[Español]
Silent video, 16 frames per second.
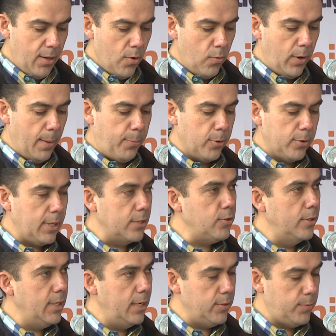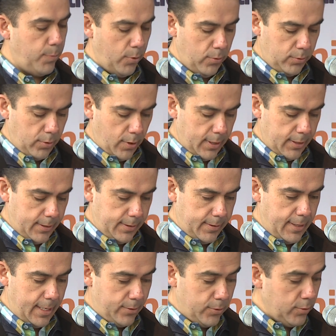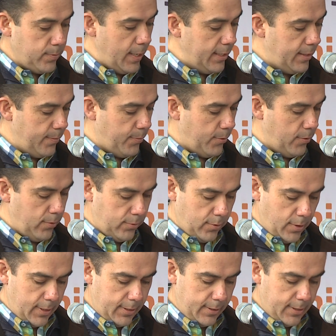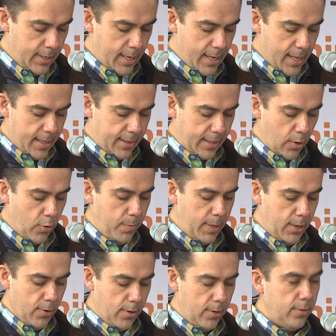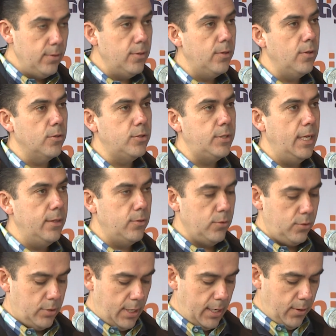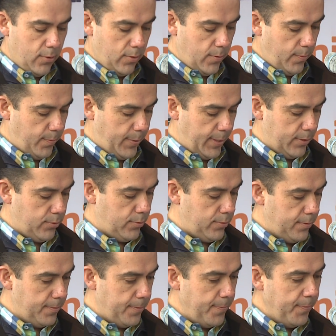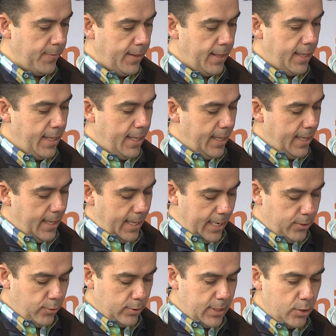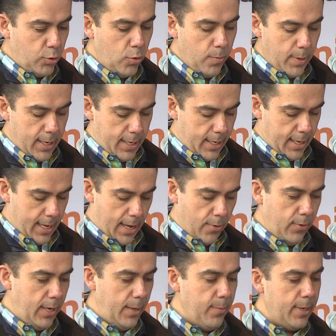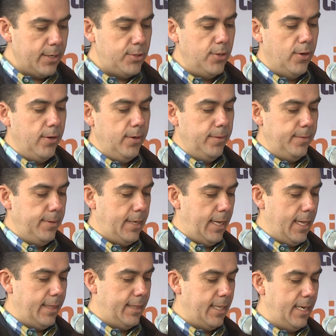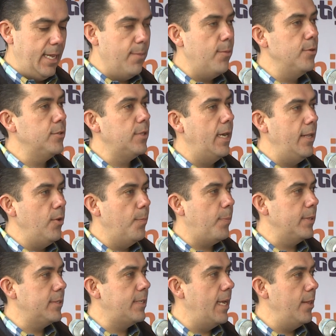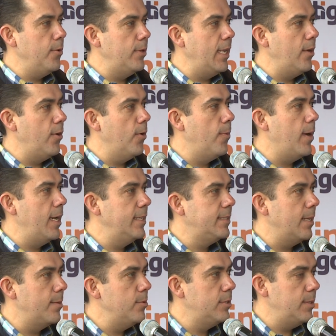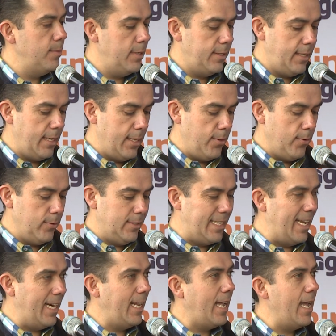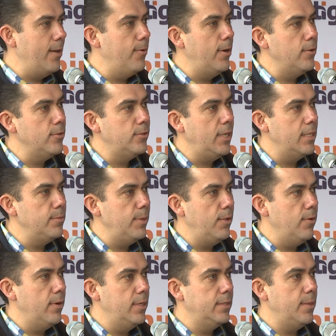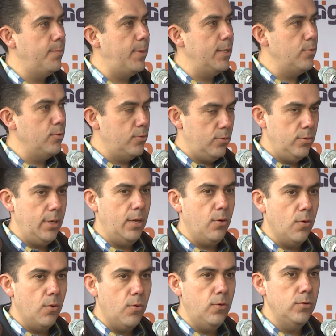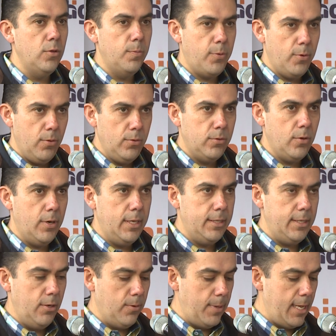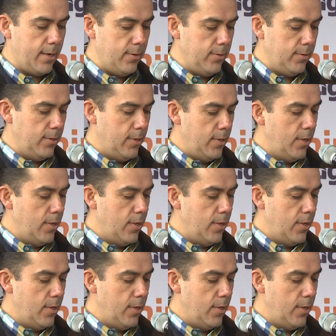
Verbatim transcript: Una aportación de los productores, de estos 20 productores, de 1.205.000 pesos. Esto se suma a una inversión que ya teníamos del año pasado y en global estamos invirtiendo cercano a los 10 millones de pesos en conjunto productores y gobierno,